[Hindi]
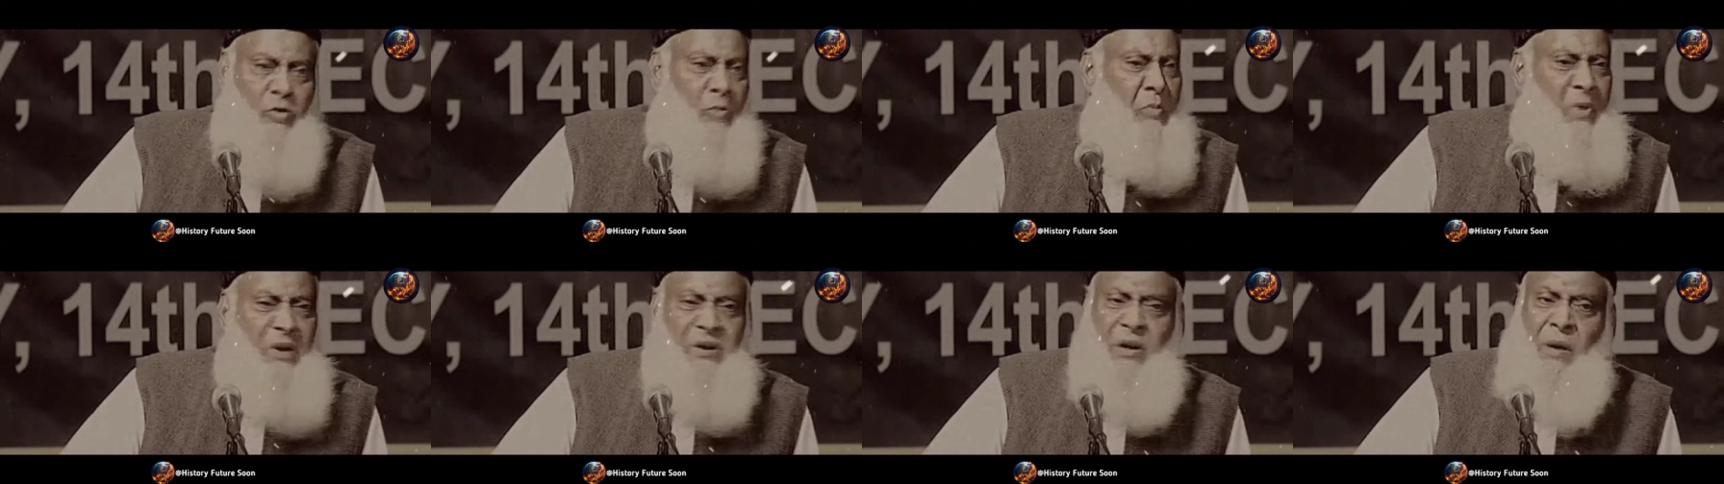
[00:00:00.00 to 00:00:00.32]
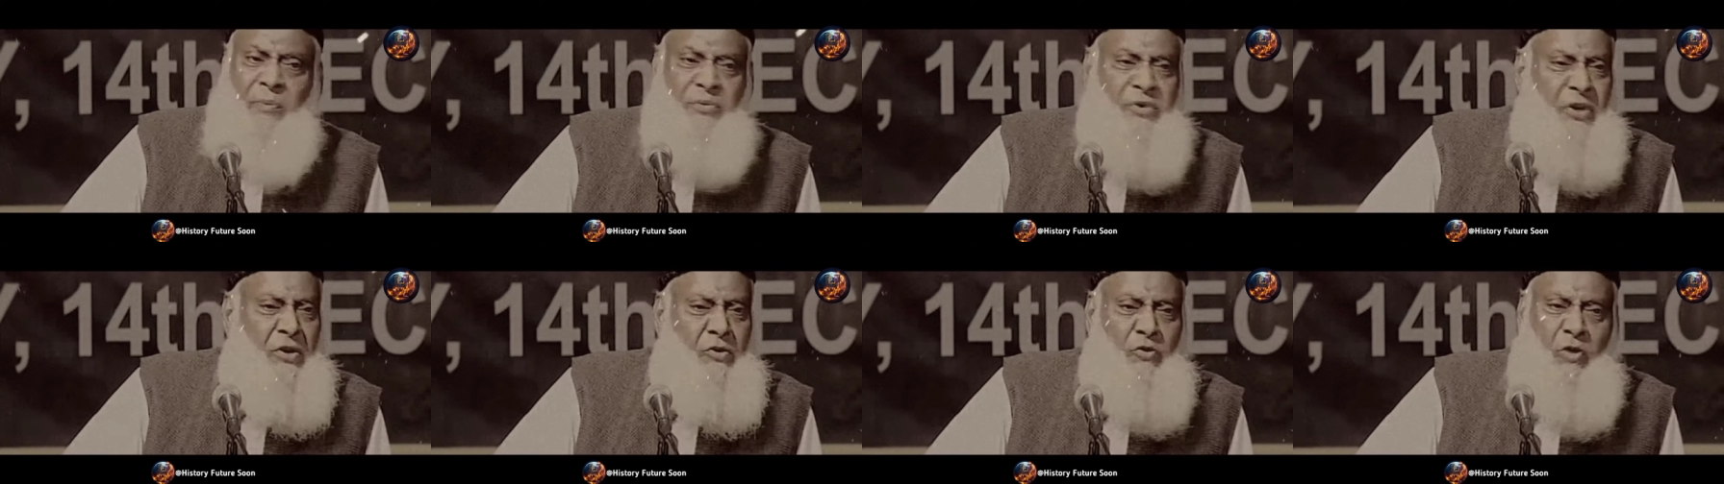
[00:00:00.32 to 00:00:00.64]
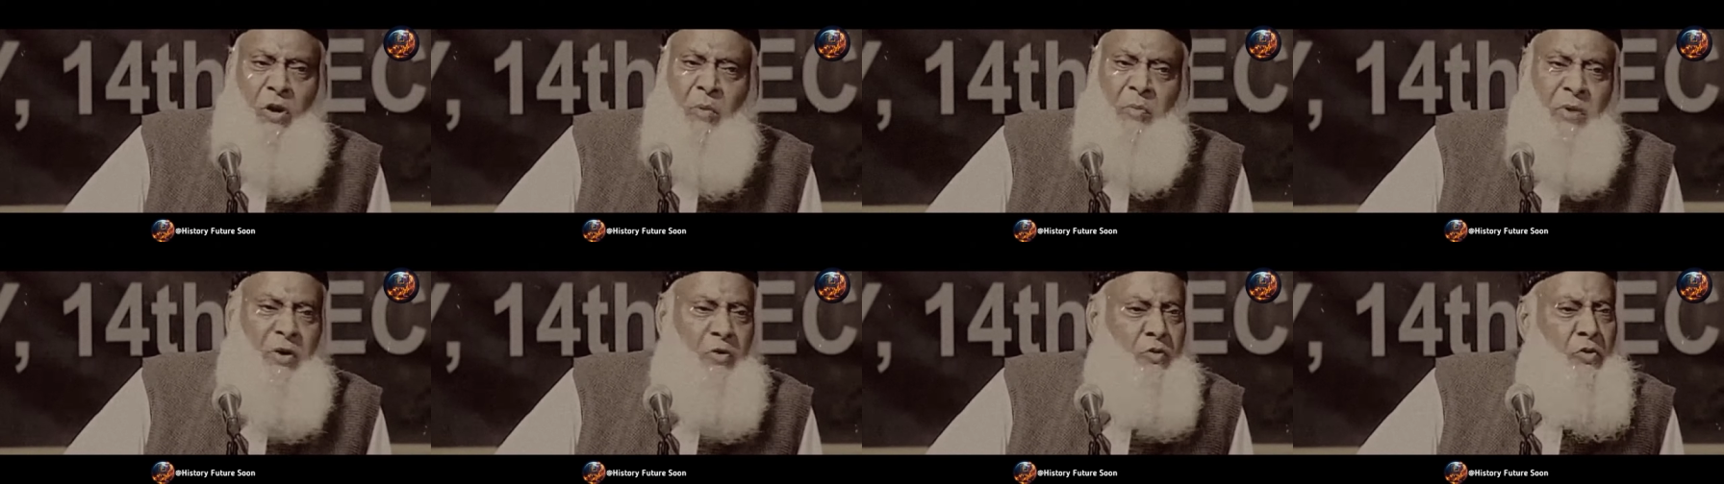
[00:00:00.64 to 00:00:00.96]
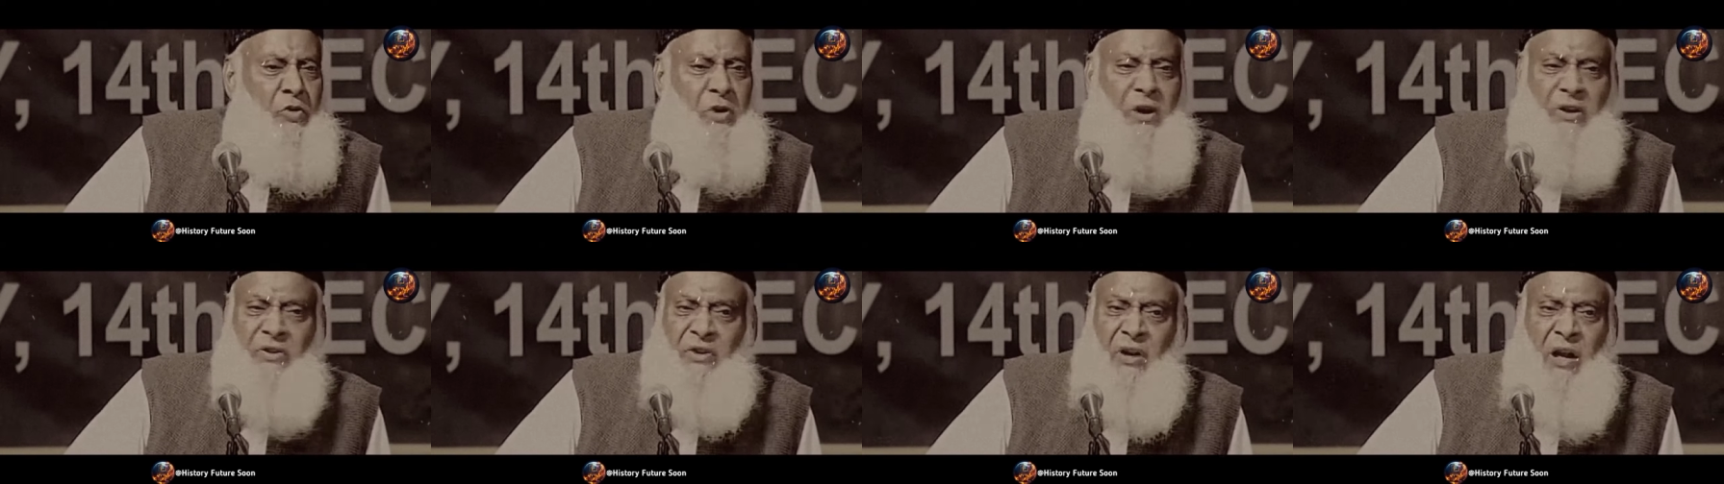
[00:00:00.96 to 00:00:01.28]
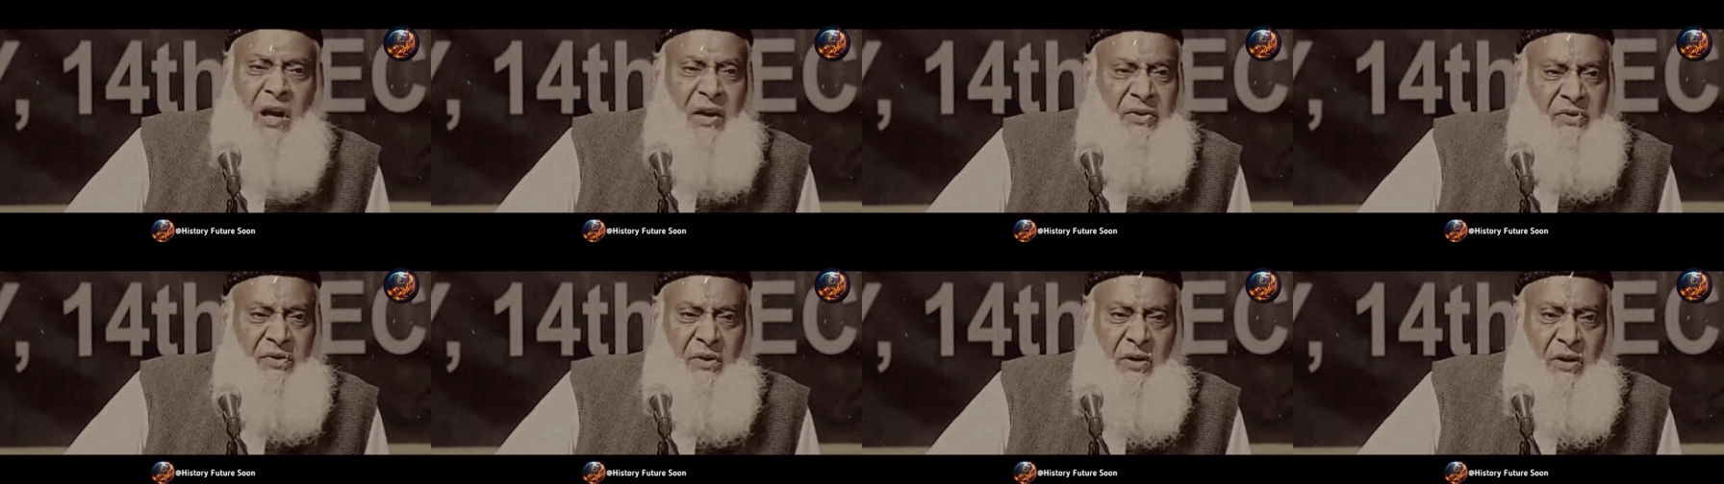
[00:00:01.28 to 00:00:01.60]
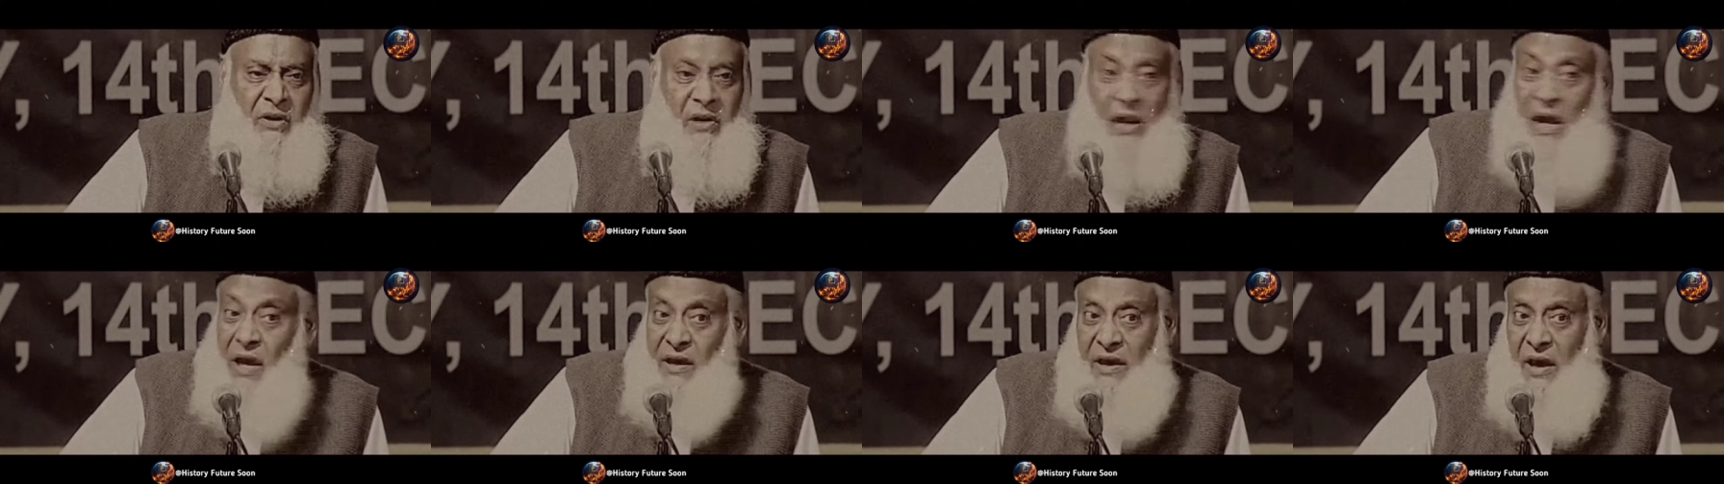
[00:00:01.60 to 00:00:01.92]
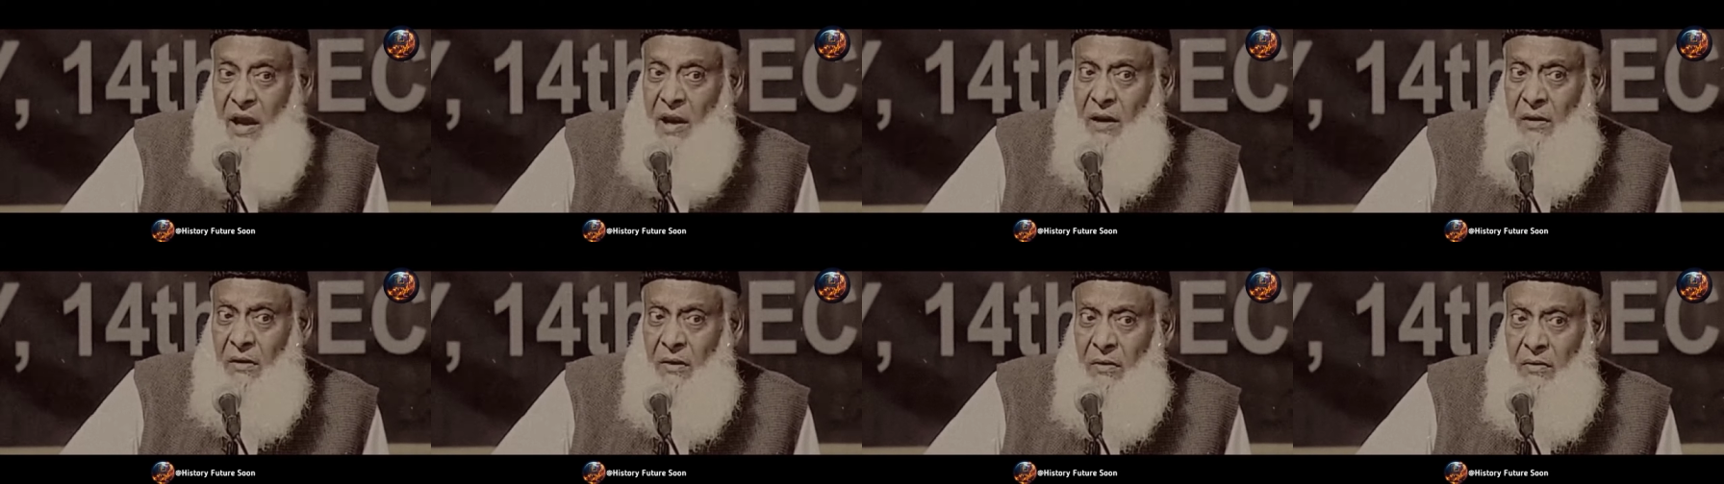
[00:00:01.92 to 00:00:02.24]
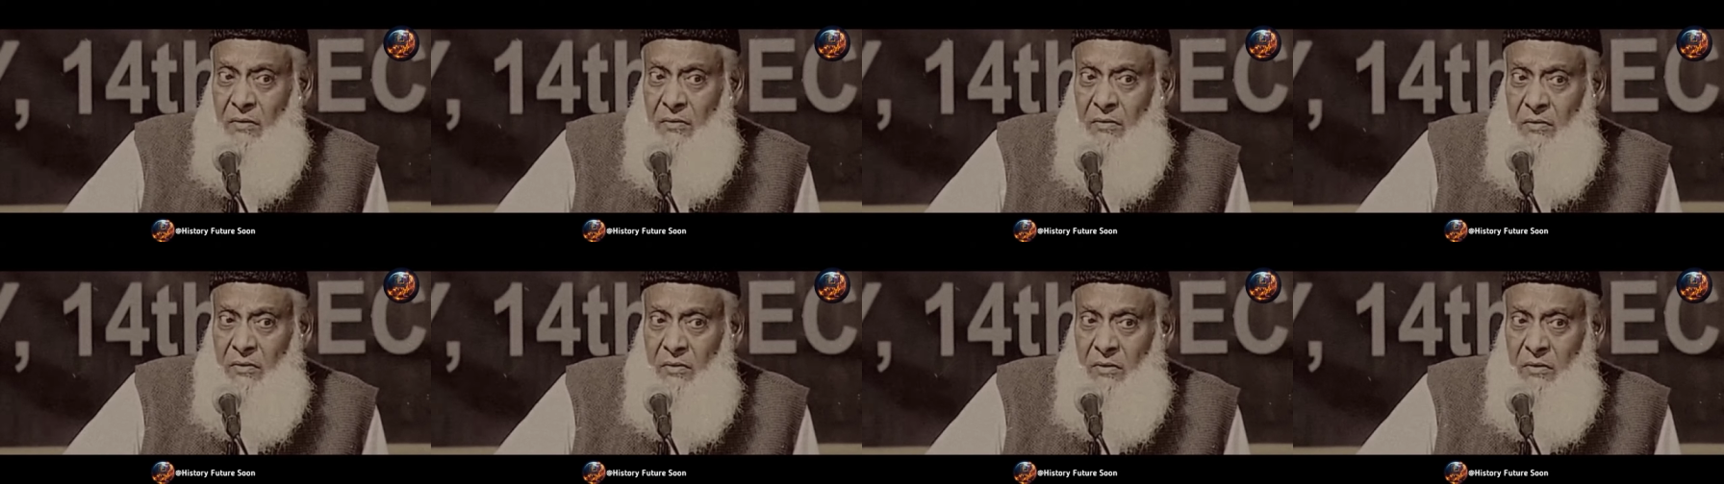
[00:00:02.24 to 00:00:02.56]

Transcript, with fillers: तो मजहब से तो हमें कोई इतराज लेकिन